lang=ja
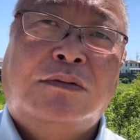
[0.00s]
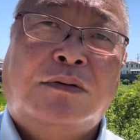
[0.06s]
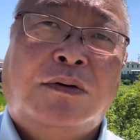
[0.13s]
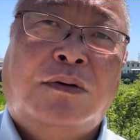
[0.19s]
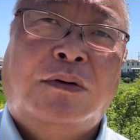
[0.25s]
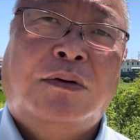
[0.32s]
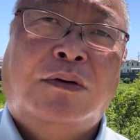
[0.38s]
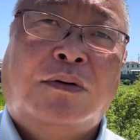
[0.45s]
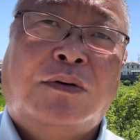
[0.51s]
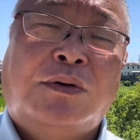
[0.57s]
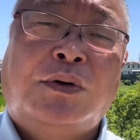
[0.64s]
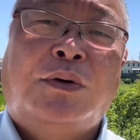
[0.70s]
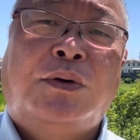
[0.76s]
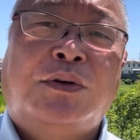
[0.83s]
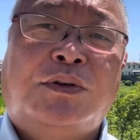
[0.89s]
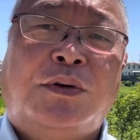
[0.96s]
こ
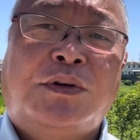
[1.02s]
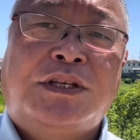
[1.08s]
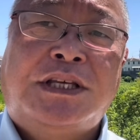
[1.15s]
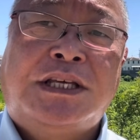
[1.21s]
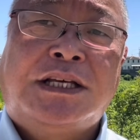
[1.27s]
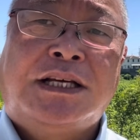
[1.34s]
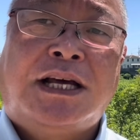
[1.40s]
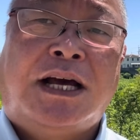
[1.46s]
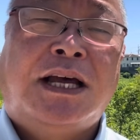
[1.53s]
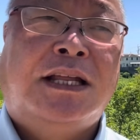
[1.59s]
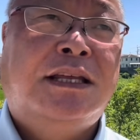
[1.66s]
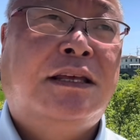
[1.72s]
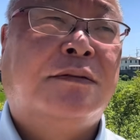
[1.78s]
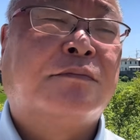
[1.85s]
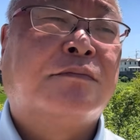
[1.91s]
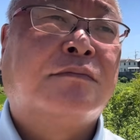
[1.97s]
の報道をきっかけ
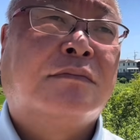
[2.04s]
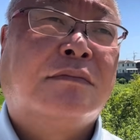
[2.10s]
に、